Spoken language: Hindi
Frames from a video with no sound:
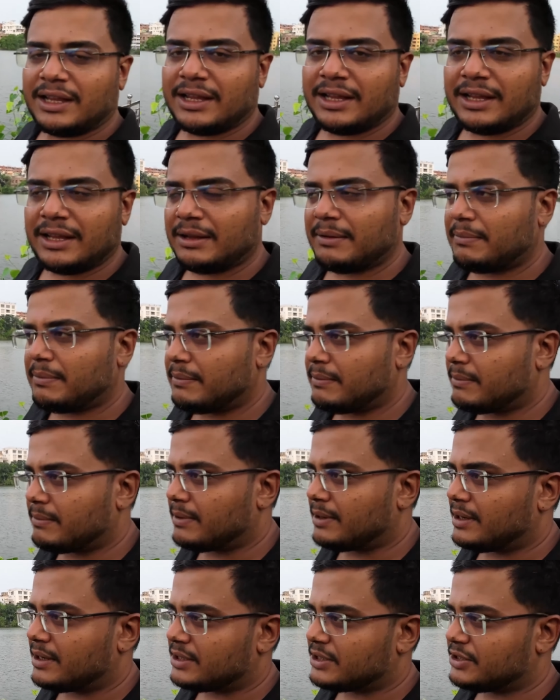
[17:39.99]

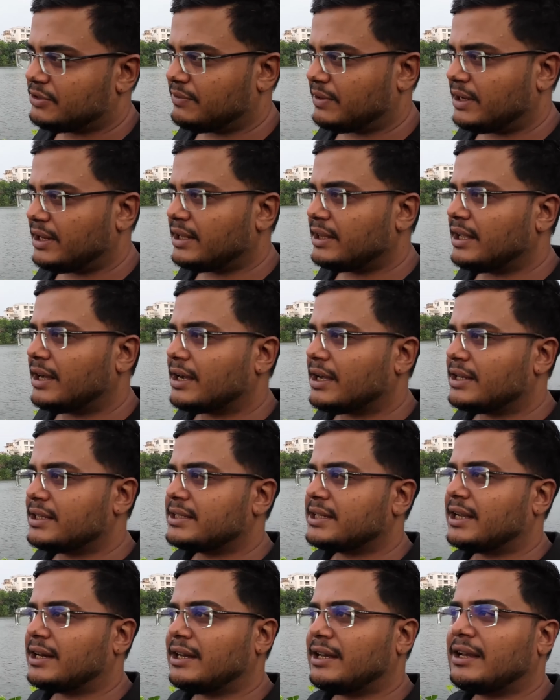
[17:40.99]
कि दा का
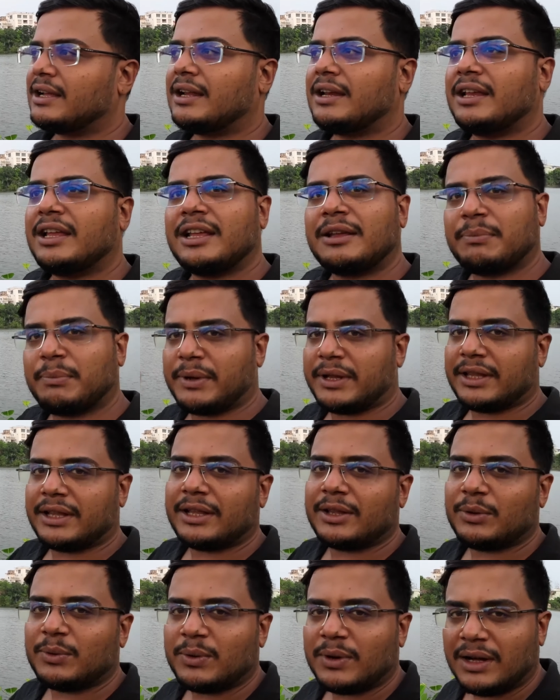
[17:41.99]
चैनल का लिंक मैं दे
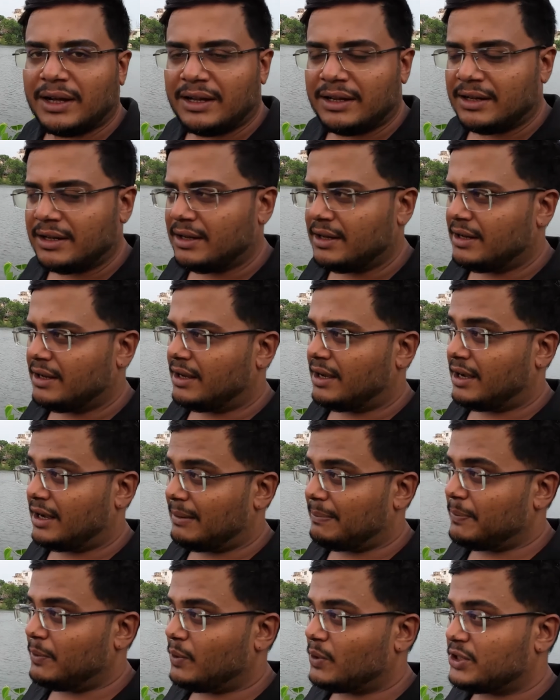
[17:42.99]
दूँगा
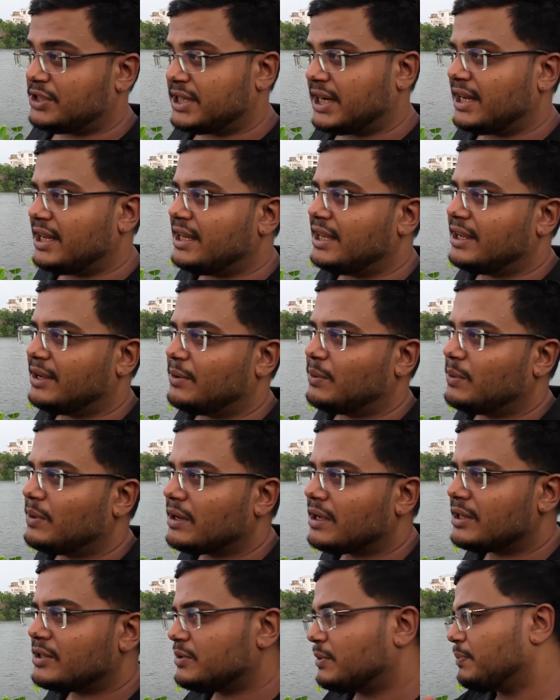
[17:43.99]
आप लोग जाइए
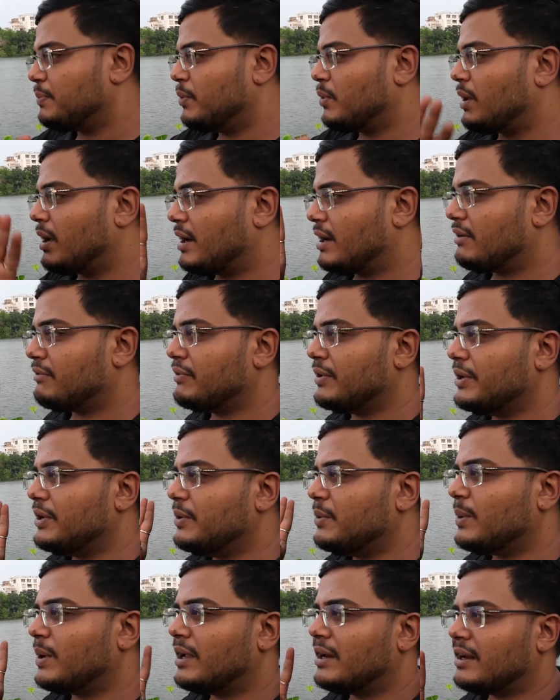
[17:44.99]
उनका जो पुराना
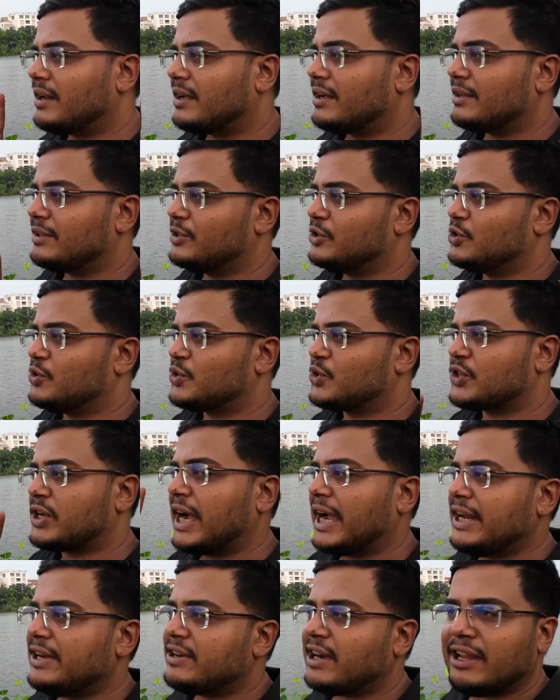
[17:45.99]
वीडियो है ना जो
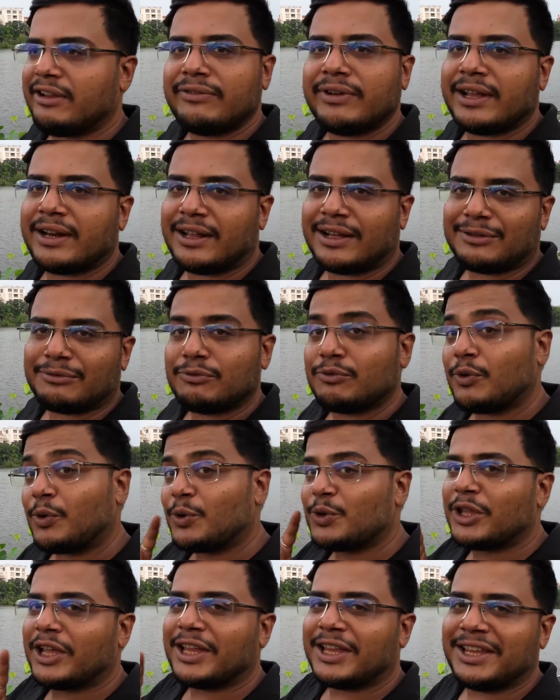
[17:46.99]
स्काई ड्राइव है ना
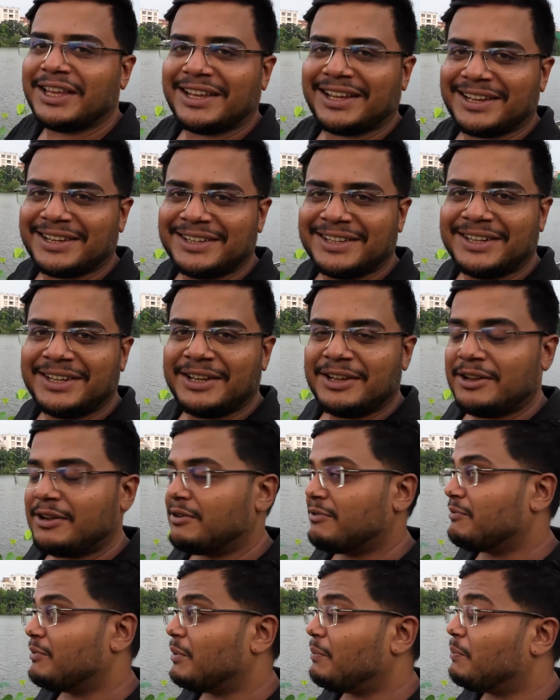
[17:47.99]
वो देखिए
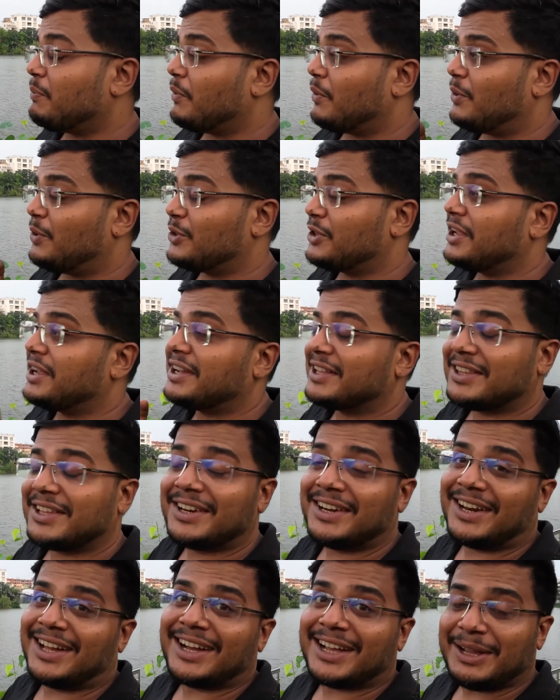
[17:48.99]
वो बहुत ही
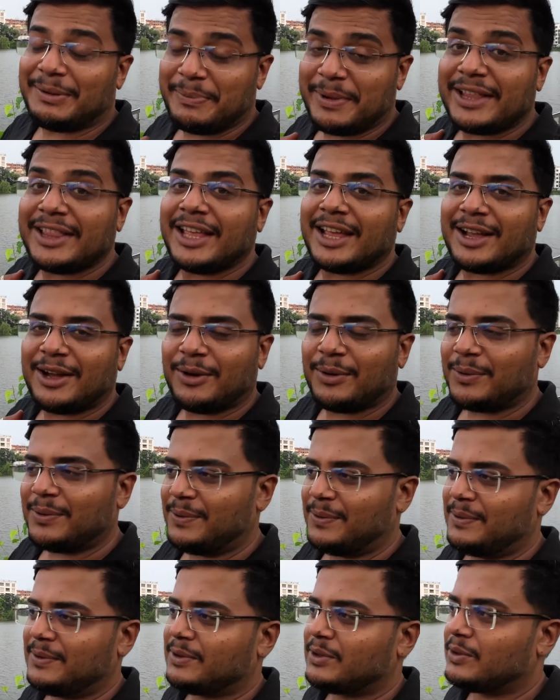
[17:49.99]
ख़तरनाक है मैं देखा वो
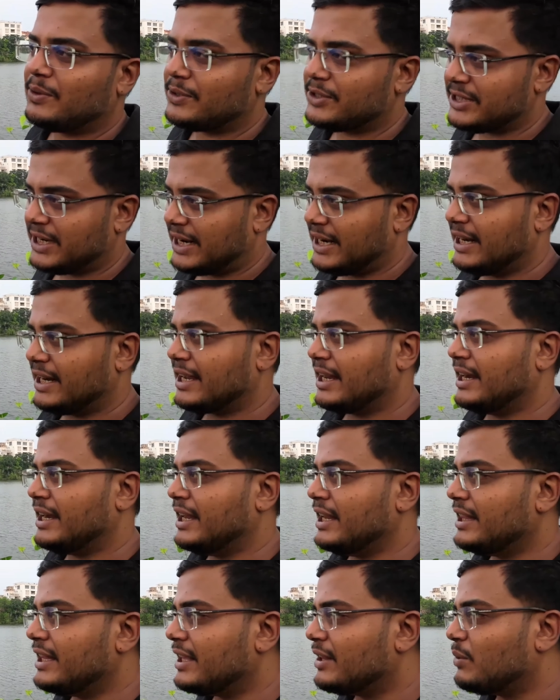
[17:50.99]
तो चैनल का
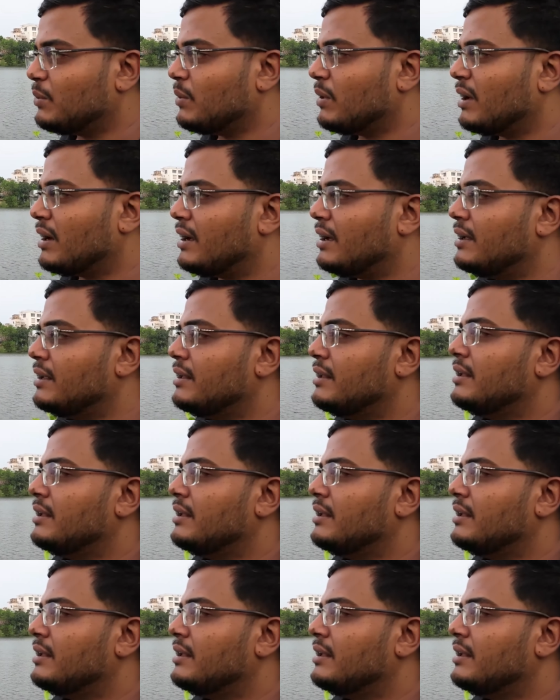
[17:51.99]
लिंक दे दूँगा